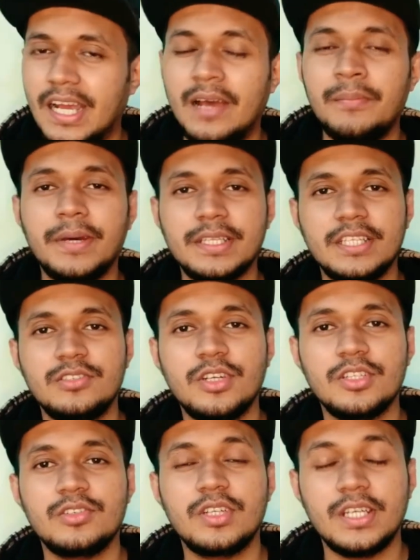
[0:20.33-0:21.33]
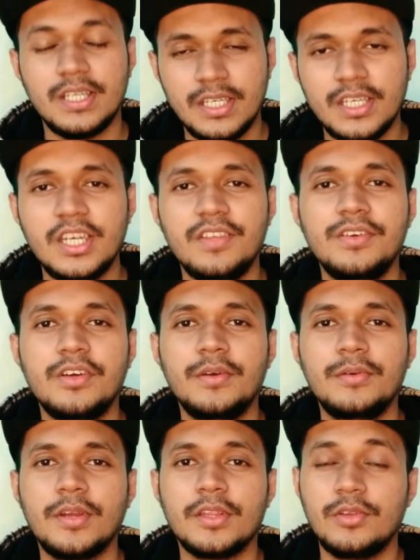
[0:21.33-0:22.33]
আম পাতা জোড়া জোড়া রিভিউ
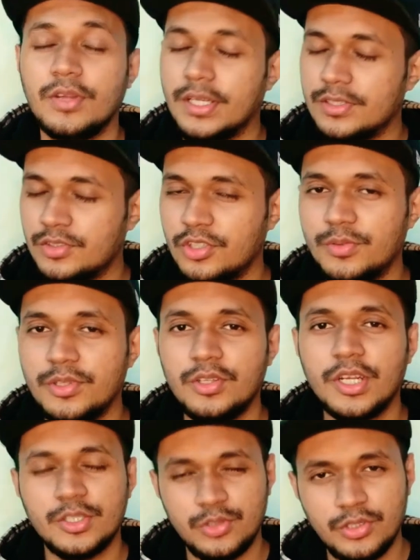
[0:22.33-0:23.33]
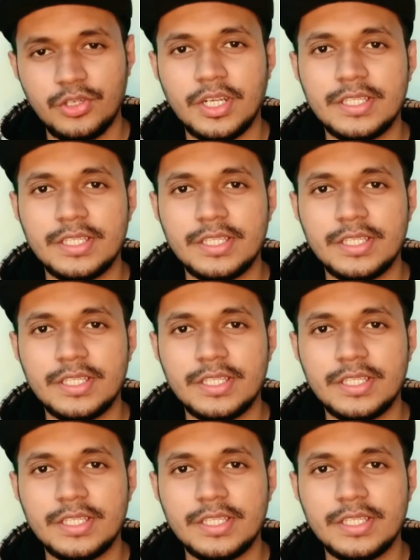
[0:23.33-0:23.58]
হবে ধরা সো বন্ধুরা শুরু করা